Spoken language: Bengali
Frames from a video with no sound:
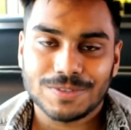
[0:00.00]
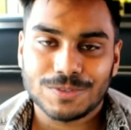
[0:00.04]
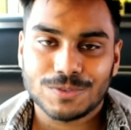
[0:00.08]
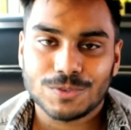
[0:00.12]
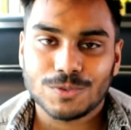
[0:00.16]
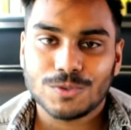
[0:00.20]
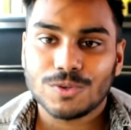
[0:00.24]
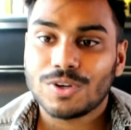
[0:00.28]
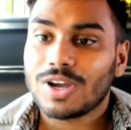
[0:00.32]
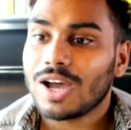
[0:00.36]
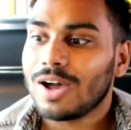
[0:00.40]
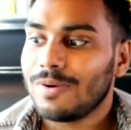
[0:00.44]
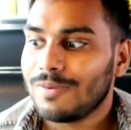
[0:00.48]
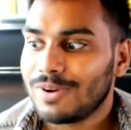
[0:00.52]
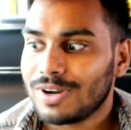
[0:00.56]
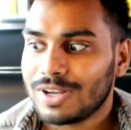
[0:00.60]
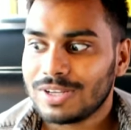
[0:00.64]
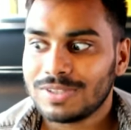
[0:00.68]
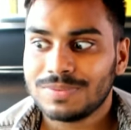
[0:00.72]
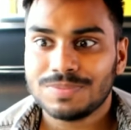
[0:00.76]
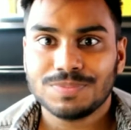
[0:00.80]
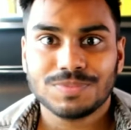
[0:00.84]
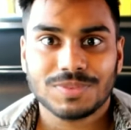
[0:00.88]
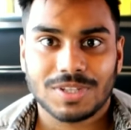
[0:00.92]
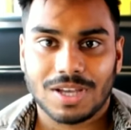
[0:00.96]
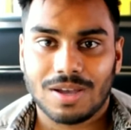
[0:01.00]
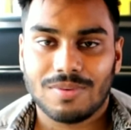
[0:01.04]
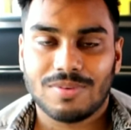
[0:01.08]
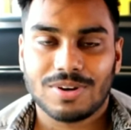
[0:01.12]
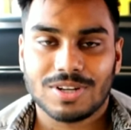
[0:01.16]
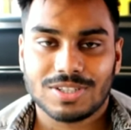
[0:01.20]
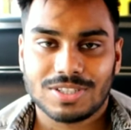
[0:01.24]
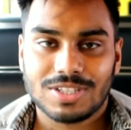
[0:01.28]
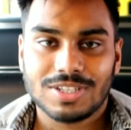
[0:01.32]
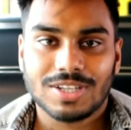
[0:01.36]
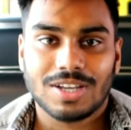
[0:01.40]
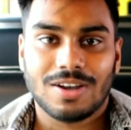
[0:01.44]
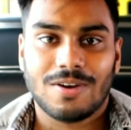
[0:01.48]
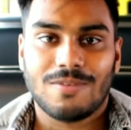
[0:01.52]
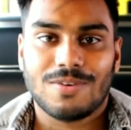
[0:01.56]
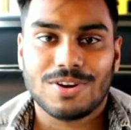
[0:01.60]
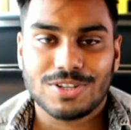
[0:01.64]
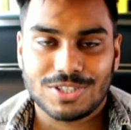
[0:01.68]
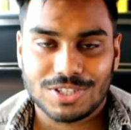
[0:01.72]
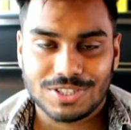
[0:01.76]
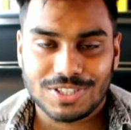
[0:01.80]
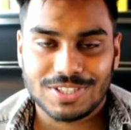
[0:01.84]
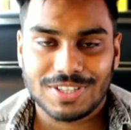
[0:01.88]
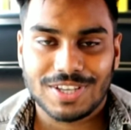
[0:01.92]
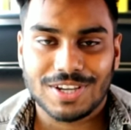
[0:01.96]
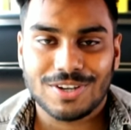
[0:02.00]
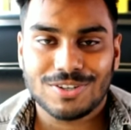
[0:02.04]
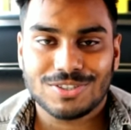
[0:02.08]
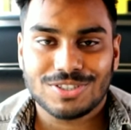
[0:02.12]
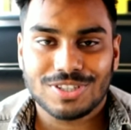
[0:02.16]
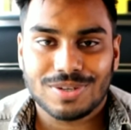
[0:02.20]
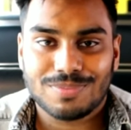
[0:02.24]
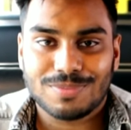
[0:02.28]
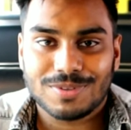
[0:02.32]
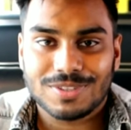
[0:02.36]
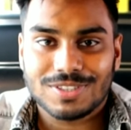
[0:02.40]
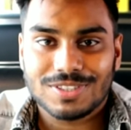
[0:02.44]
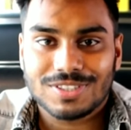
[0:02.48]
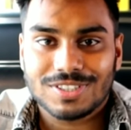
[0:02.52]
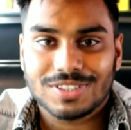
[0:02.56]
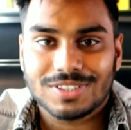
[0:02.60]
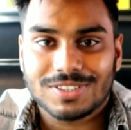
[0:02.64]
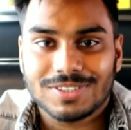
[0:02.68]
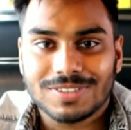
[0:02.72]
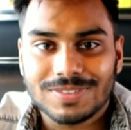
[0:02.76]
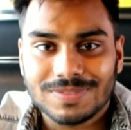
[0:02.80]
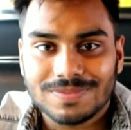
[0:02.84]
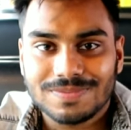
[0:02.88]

তো খাবার খাবার আসলে খাবারের সাথে দেখা হচ্ছে আপনাদের সাথে